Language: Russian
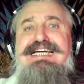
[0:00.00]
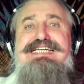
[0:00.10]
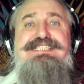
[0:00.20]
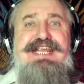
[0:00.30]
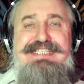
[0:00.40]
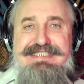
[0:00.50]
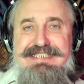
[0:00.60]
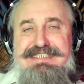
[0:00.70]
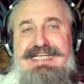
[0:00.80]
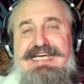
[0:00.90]
И третье
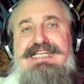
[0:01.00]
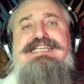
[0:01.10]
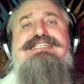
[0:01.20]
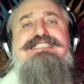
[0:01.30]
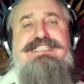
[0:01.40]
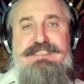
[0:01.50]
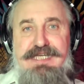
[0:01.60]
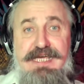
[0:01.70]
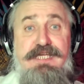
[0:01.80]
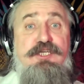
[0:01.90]
состояние –
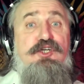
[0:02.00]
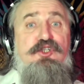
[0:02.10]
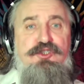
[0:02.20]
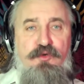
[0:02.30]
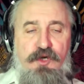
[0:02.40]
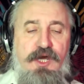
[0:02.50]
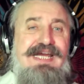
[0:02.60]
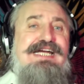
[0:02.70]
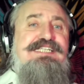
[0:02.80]
состояние шока.